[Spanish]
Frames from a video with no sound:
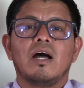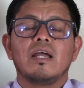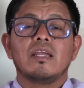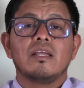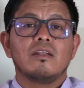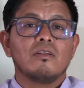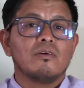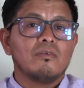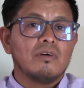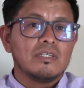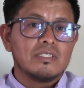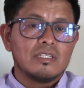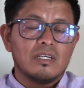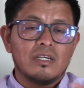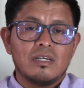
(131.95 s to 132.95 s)
ahí no
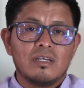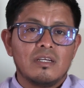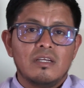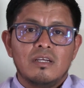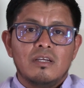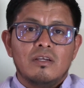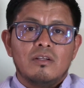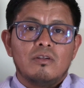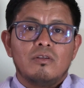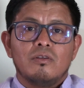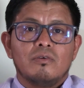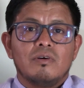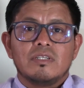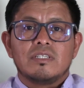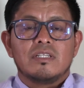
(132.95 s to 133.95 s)
vas
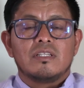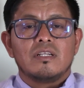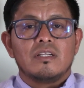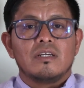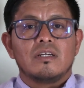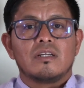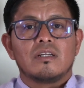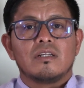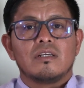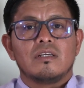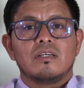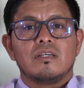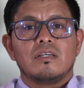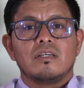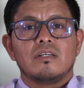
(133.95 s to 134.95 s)
a, tener
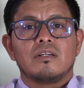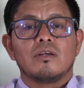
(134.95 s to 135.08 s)
eh,